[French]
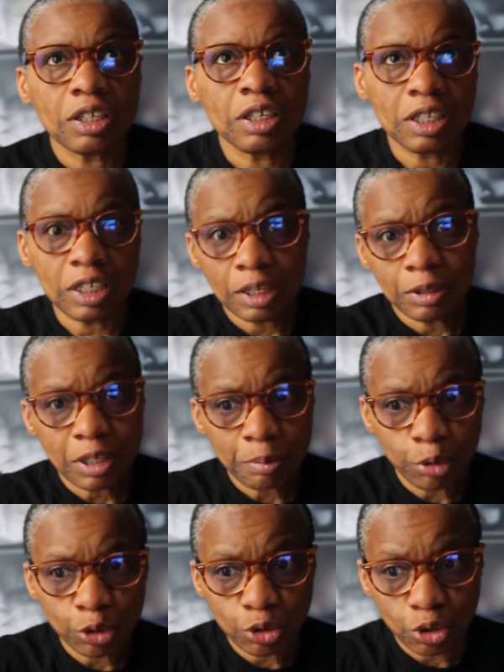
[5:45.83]
il est
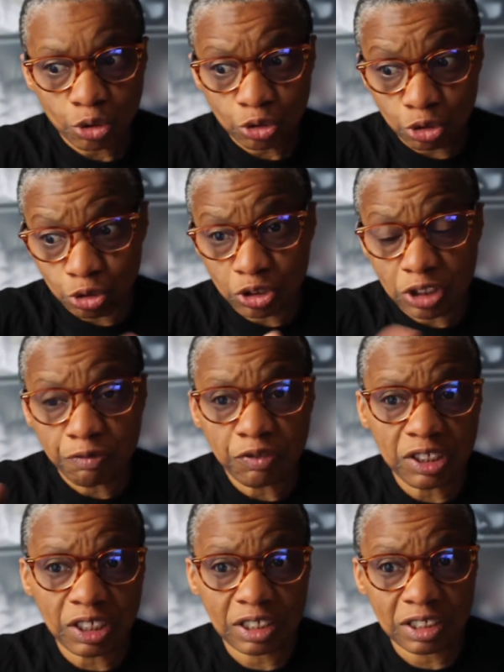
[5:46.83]
important de
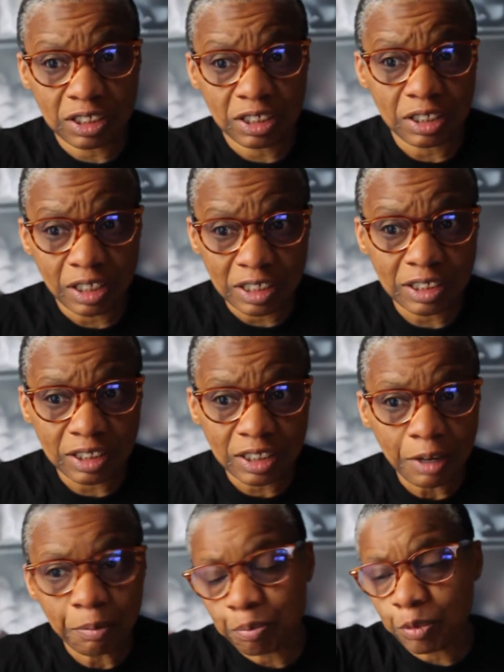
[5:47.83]
définir les,
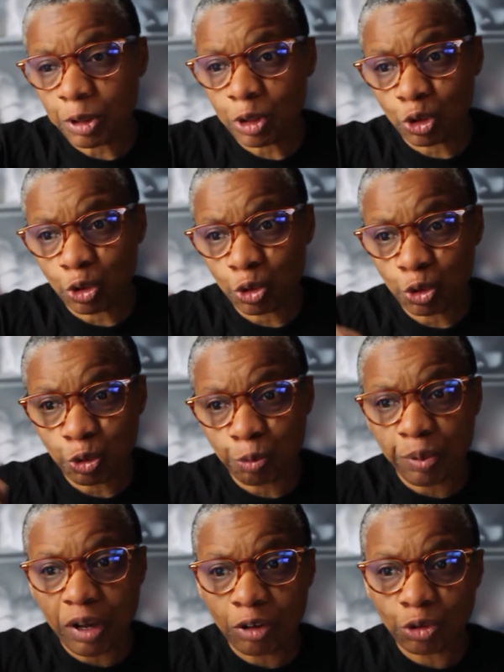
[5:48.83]
étapes, mais de ne
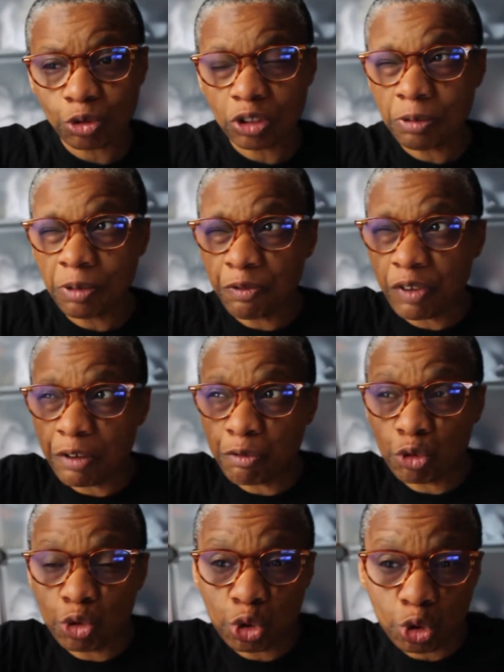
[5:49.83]
pas, entre guillemets, faire un
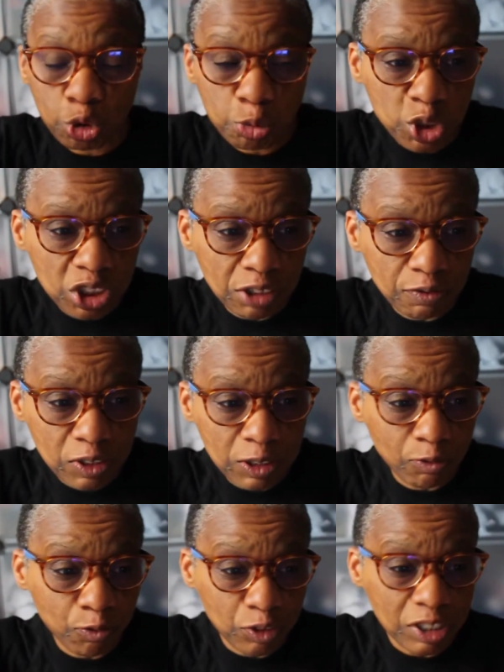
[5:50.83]
focus sur l'objectif
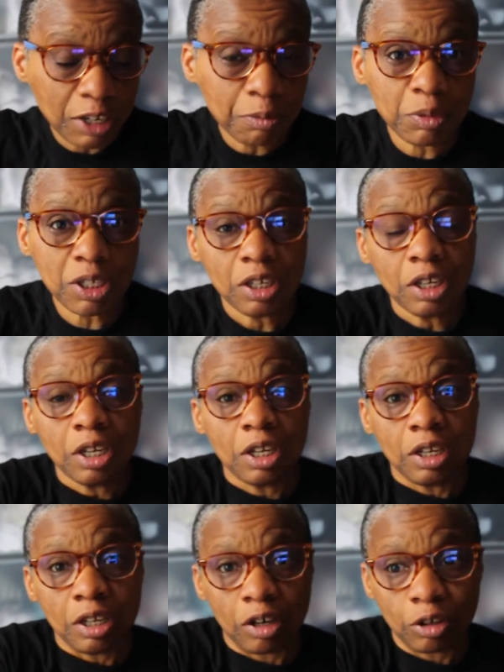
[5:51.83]
final, mais,
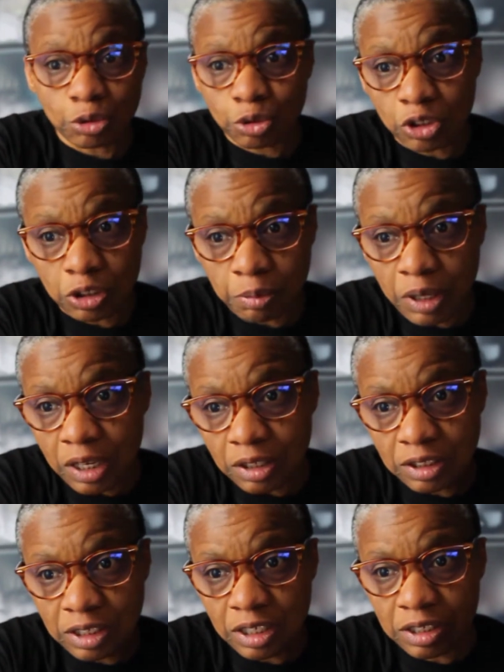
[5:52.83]
entre guillemets,
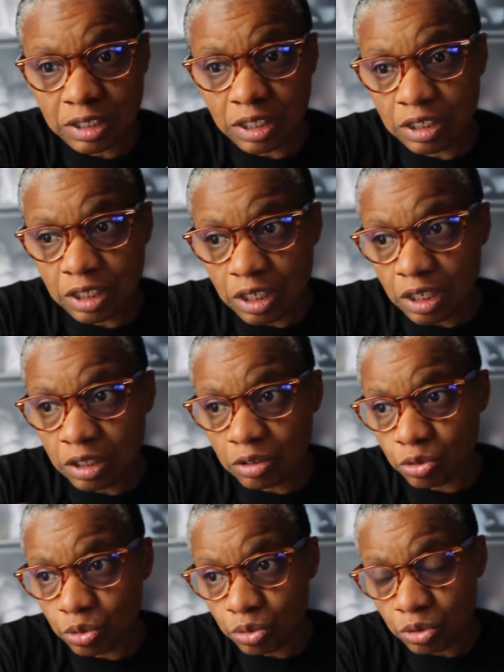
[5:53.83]
d'essayer
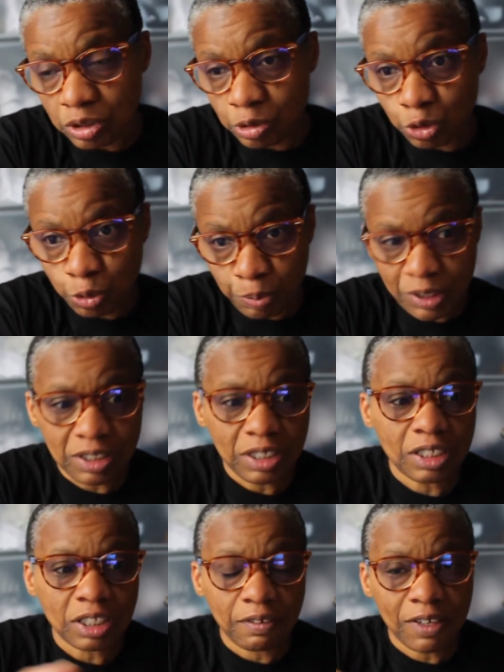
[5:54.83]
de,
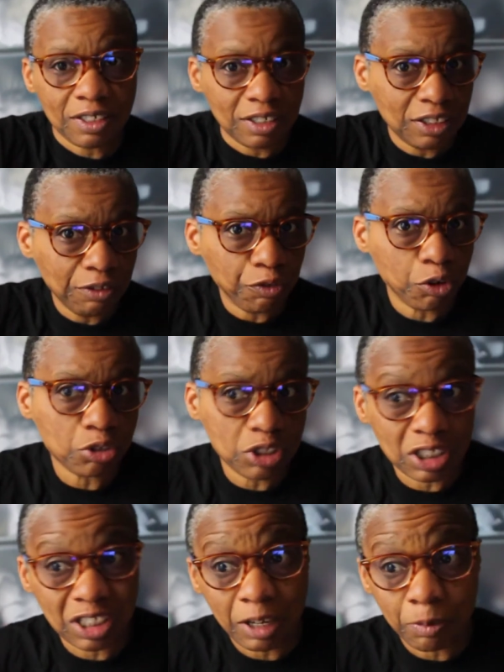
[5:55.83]
passer à travers ces différentes
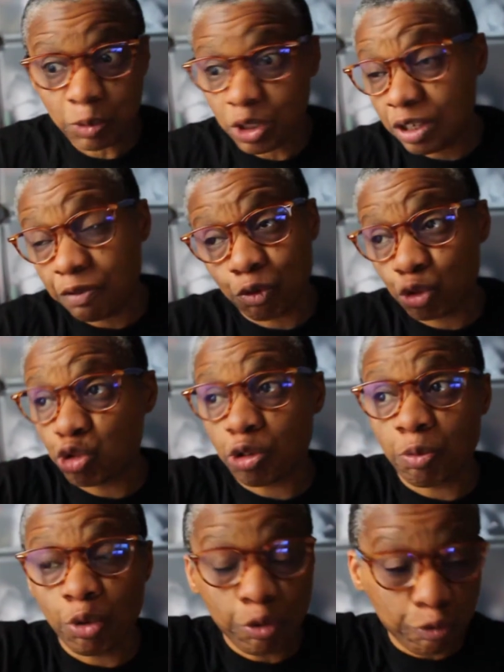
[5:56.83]
étapes qui,
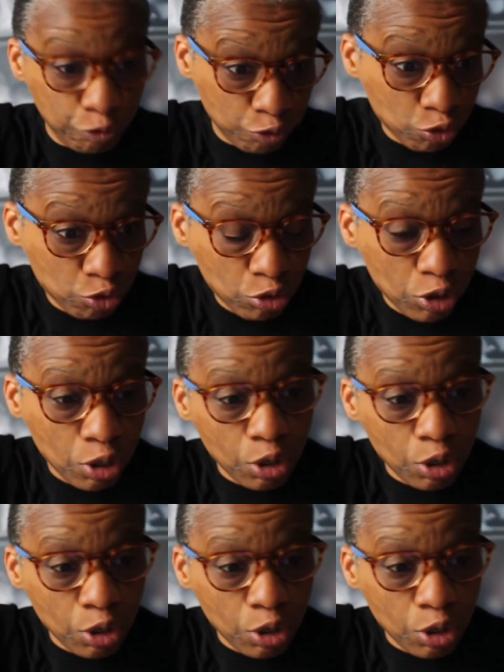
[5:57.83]
éventuellement, vont,